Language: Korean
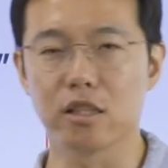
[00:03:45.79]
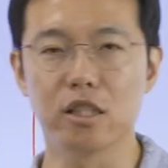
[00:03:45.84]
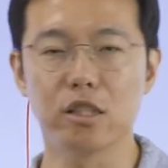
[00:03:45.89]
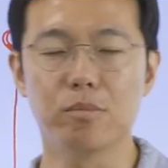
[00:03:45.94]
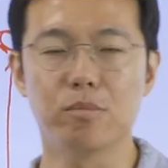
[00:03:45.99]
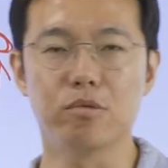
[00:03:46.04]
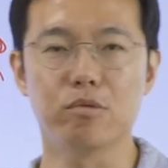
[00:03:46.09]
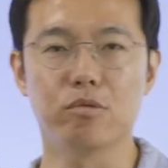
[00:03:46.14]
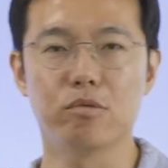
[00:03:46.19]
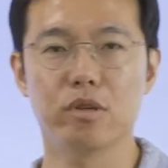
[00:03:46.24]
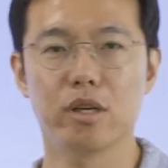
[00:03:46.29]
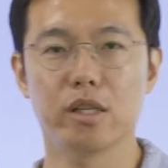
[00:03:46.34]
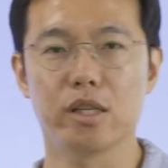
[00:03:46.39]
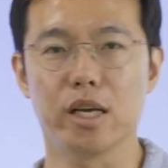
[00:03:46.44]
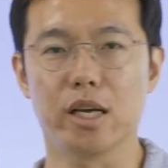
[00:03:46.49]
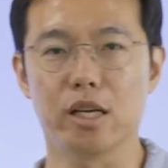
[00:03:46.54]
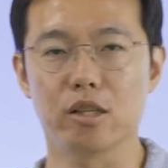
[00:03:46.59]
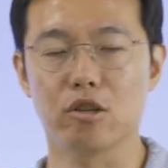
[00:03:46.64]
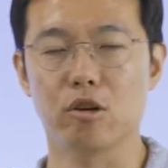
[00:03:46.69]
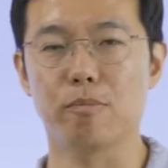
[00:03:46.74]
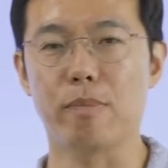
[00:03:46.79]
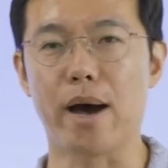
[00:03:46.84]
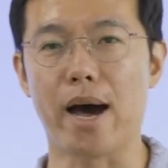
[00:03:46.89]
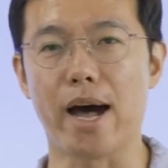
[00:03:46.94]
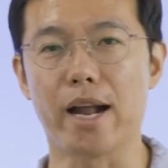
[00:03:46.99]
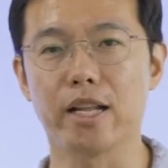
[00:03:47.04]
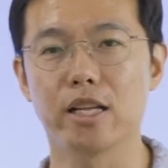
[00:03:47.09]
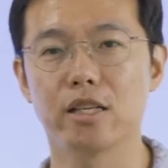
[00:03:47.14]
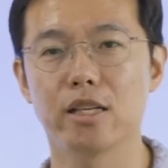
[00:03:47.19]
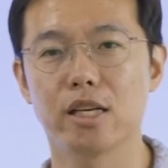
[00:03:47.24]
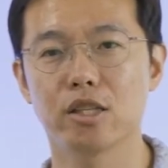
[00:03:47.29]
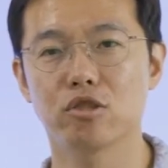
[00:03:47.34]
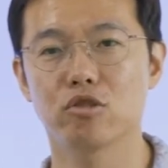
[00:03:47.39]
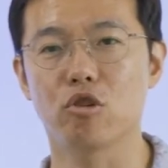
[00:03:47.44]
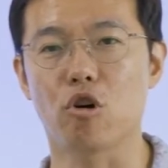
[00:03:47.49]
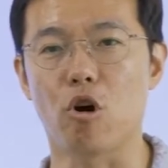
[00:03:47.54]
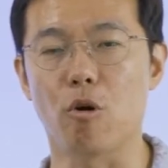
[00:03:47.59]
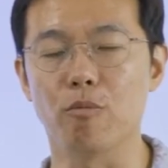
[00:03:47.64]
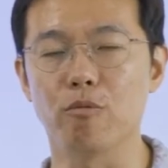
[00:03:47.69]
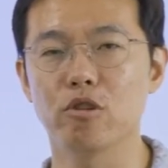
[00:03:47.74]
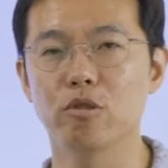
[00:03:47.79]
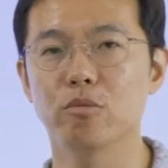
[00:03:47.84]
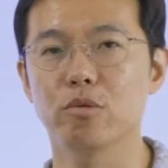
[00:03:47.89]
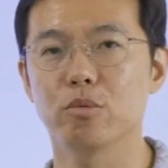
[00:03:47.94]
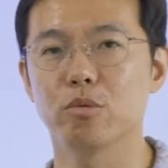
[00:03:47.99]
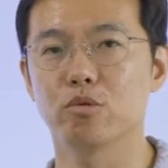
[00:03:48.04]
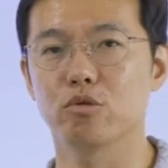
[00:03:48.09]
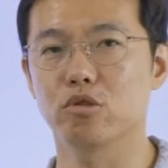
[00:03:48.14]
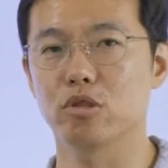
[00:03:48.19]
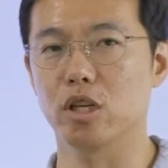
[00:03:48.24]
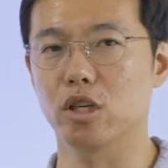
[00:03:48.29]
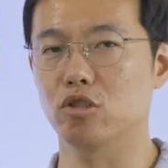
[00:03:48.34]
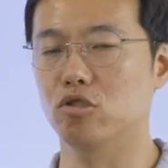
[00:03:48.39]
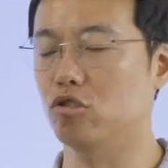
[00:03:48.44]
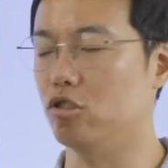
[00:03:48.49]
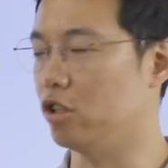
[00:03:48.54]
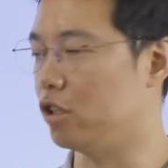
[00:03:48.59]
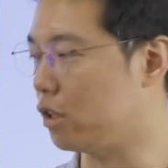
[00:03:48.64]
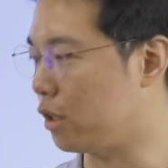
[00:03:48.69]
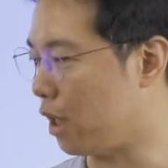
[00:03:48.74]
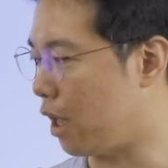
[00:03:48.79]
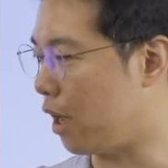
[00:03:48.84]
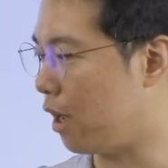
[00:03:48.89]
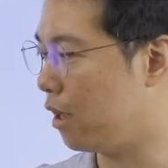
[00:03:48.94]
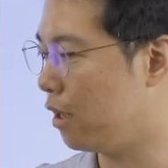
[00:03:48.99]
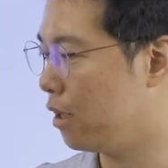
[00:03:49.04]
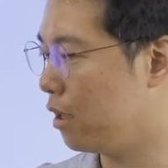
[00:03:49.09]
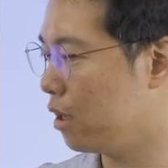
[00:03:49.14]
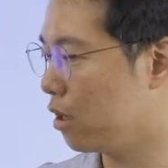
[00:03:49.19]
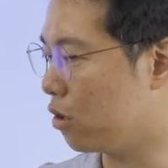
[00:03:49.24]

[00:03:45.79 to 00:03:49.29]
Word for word: 그 부분에 대해서 발휘를 할 수 없는 부분도 될 수 있다.